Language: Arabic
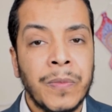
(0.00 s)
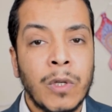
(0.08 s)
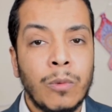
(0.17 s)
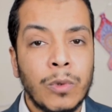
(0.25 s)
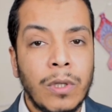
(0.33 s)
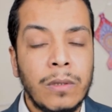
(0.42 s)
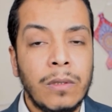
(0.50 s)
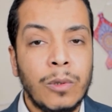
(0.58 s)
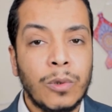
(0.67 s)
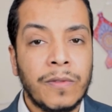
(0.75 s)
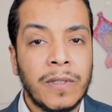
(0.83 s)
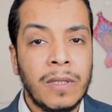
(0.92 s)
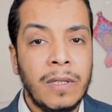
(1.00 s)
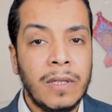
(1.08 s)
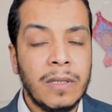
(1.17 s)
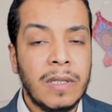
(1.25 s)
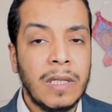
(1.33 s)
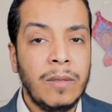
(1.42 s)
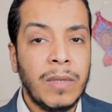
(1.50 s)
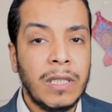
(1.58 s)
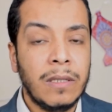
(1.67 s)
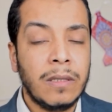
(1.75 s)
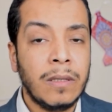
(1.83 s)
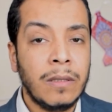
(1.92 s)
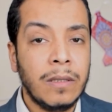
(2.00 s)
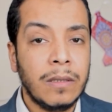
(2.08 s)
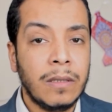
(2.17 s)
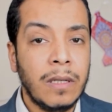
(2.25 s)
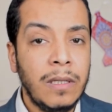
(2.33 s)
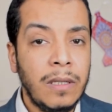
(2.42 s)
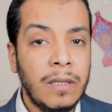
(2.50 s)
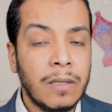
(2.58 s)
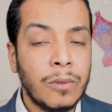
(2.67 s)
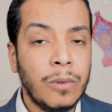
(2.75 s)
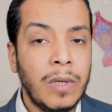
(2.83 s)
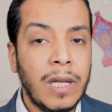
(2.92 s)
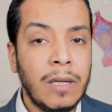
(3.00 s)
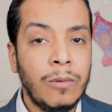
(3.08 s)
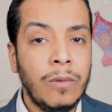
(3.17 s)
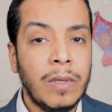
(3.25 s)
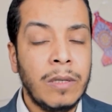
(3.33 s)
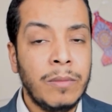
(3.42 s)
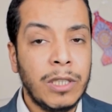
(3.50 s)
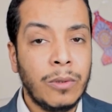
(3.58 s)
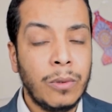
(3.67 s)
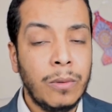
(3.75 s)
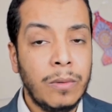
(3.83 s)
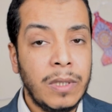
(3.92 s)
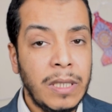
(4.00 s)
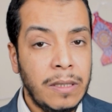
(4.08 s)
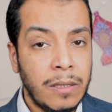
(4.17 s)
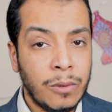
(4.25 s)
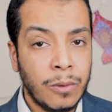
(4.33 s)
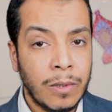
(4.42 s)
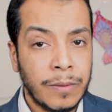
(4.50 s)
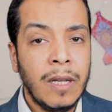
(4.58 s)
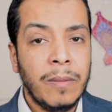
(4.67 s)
ومضاد للطفيليات زي ماده التاينيدازول او المترونيدازول